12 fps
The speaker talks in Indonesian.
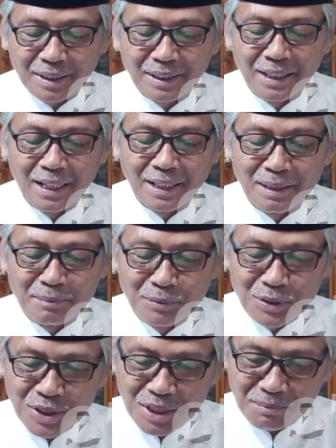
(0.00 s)
Tidak ada
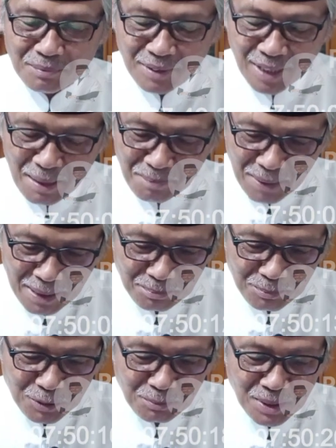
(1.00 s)
musim,
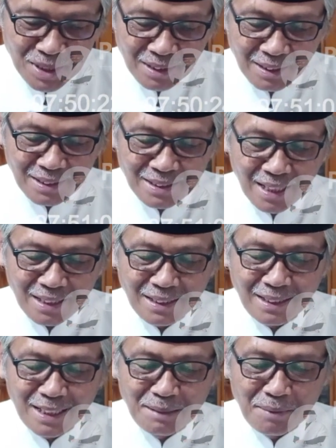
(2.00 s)
kapanpun bisa
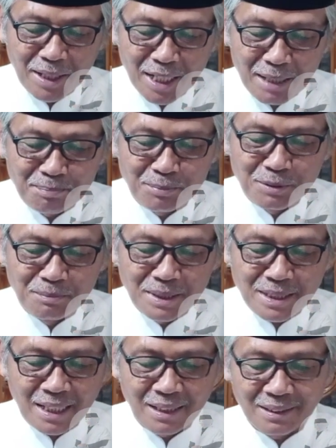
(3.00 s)
terjadi, dimanapun
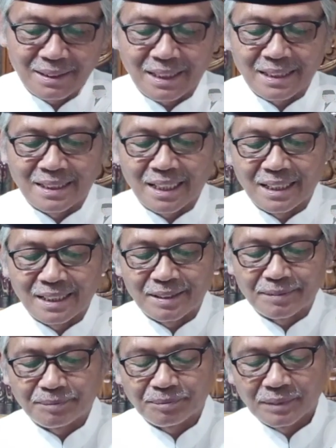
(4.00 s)
bisa terjadi.